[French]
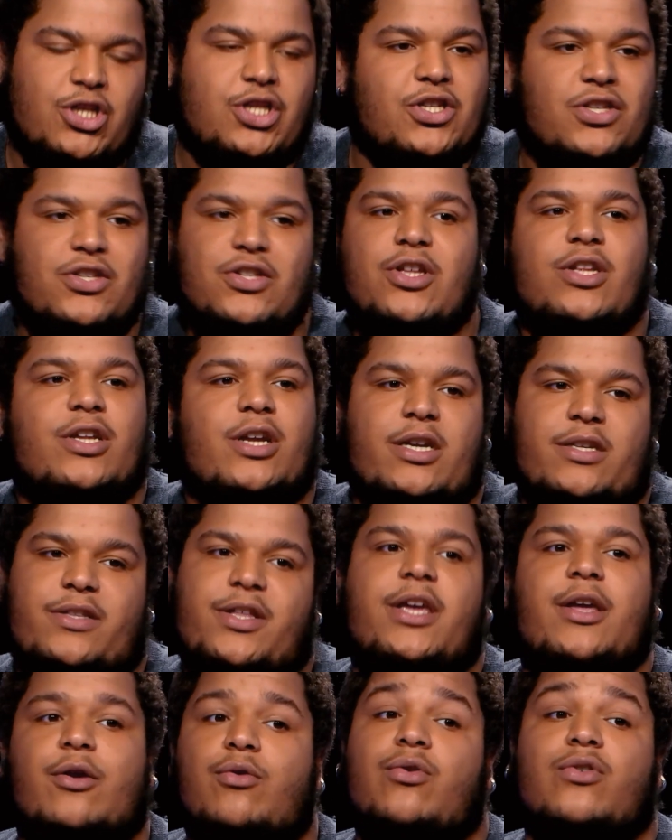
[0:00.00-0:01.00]
j'ai décidé d'y
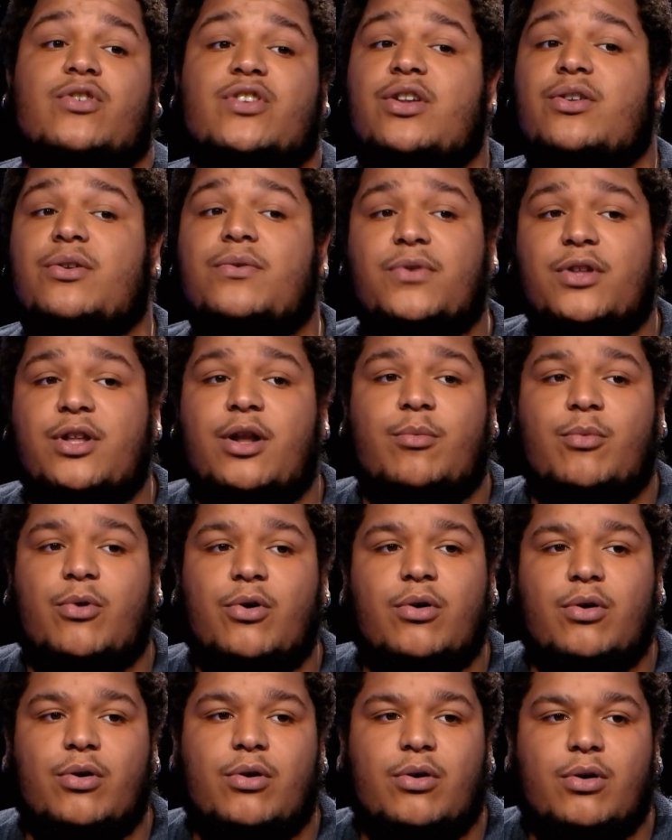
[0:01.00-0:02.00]
rester quelques années
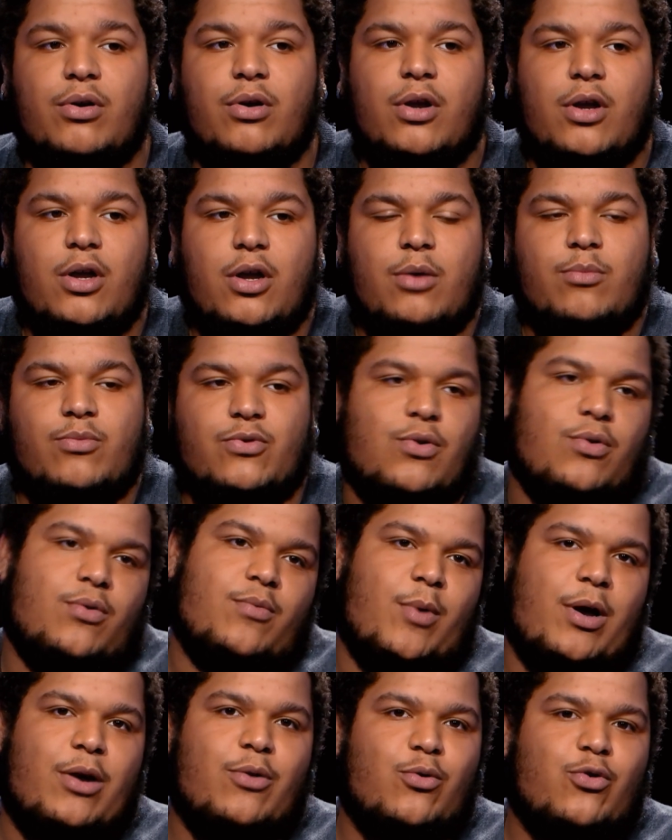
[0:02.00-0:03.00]
finalement. Parce que
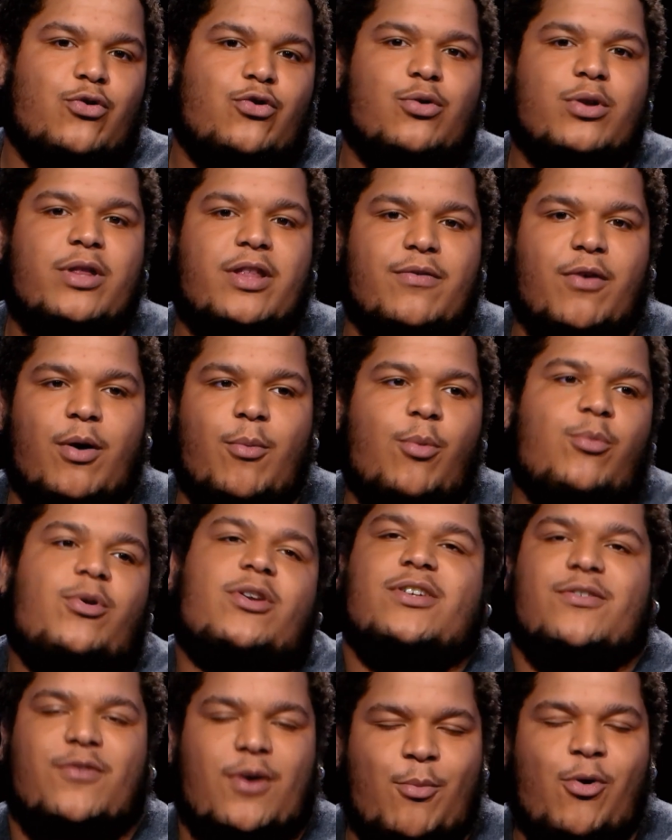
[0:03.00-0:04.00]
bah, le jeu était vraiment
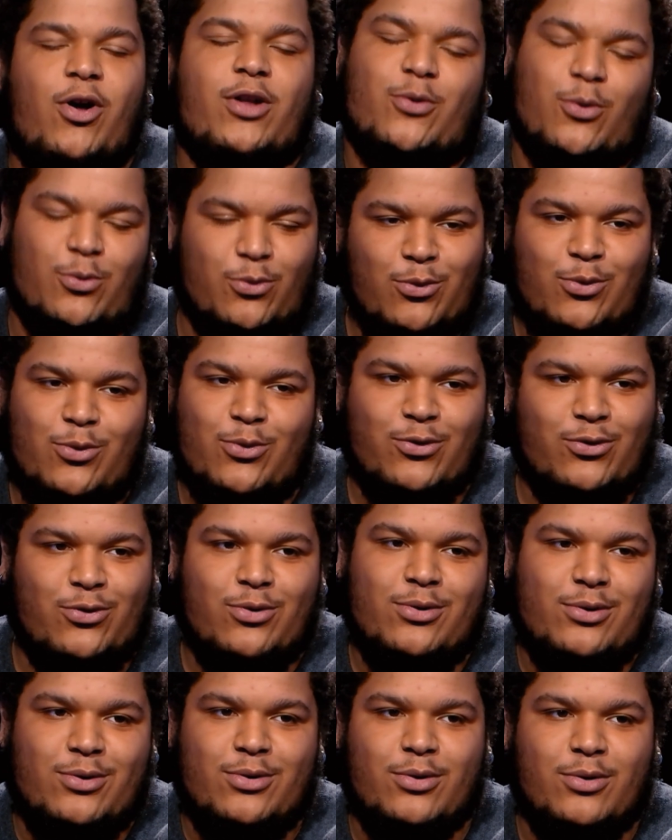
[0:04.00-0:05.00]
bien. J'ai vraiment attendu que le
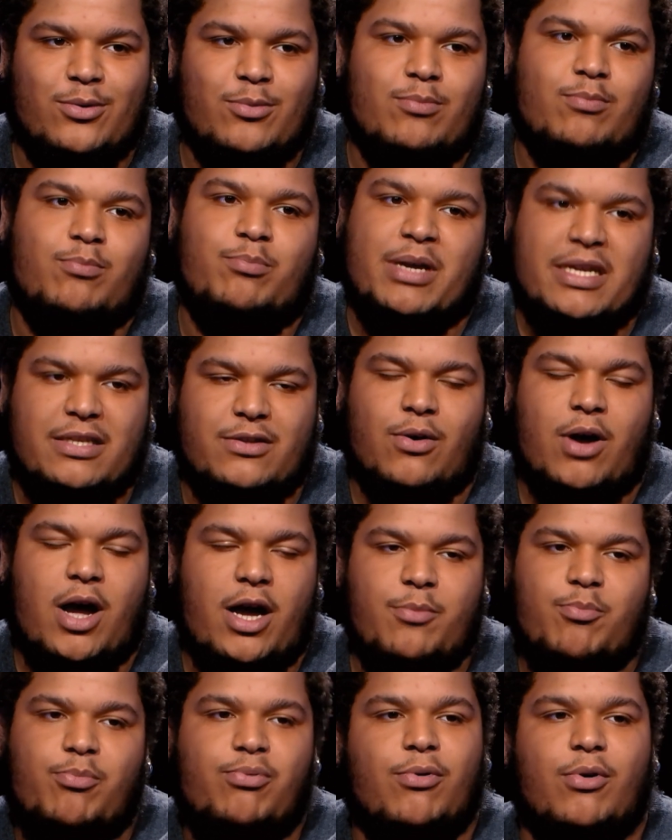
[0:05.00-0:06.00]
jeu euh, baisse en
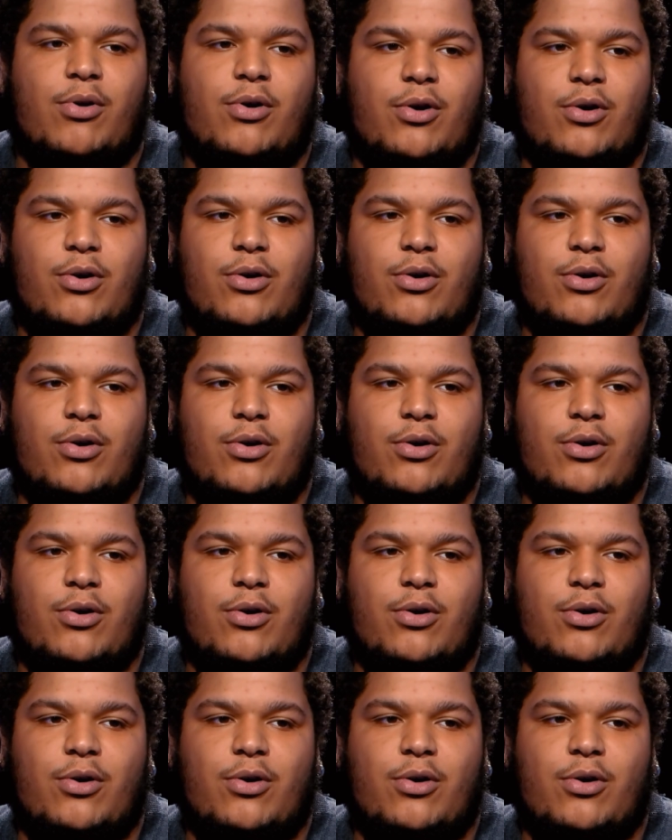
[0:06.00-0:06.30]
hype pour. Euh,